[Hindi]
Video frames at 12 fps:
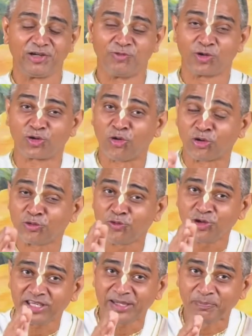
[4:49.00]
वो
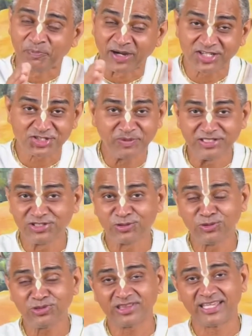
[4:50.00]
कौरवों के पक्ष में
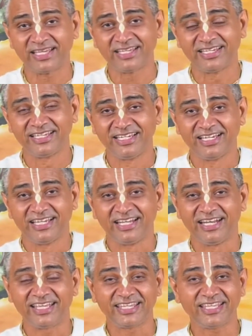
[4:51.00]
जरूर थे
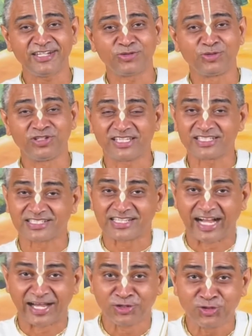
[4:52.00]
लेकिन उनकी
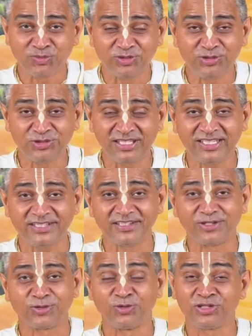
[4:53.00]
सहानुभूति
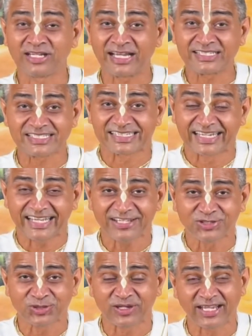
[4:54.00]
उनका स्नेह
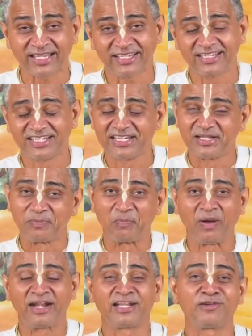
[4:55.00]
जो है
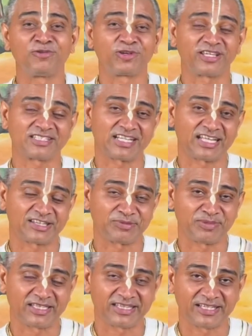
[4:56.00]
पांडवों के साथ
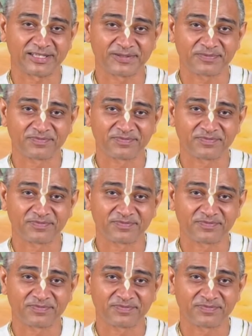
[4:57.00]
में था